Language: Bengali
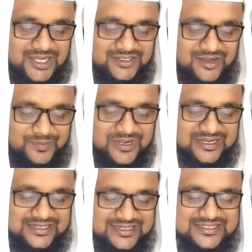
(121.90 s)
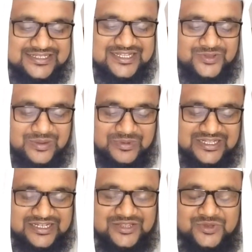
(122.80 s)
আল্লাহ পাক নিজেই তো
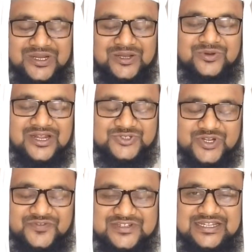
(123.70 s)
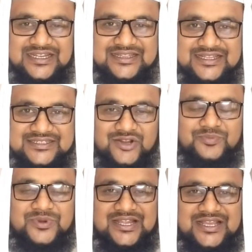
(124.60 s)
আমাদেরকে দোয়া কোরআন শরীফে শিখিয়ে দিয়েছেন
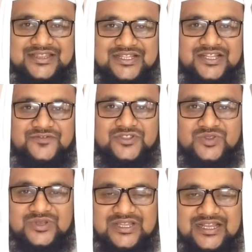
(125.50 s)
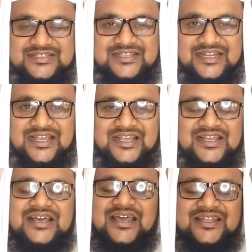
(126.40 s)
রব্বানা আতিনা দুনিয়া হাসানা
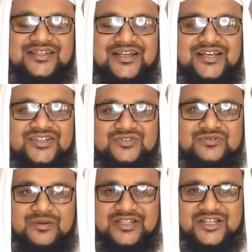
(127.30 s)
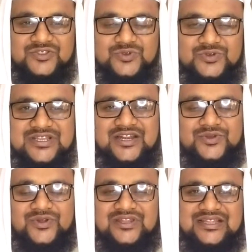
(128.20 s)
হ্যাঁ আল্লাহ তুমি আমাদেরকে দুনিয়ার
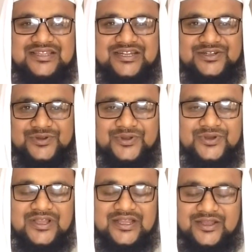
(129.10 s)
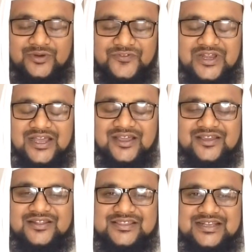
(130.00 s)
কল্যাণ দান করো অফিল
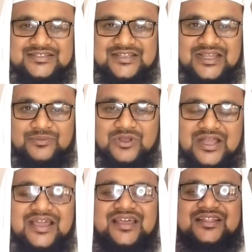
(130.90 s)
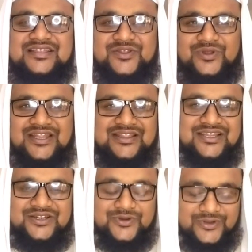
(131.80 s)
আখরাতে হাসানা এবং আখেরাতের কল্যাণ
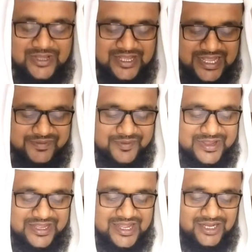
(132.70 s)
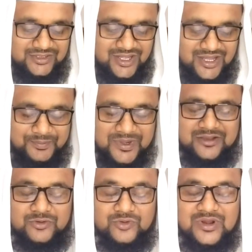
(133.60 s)
দান করো এভাবে আল্লাহ
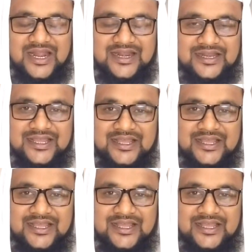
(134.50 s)
পাক কোরআন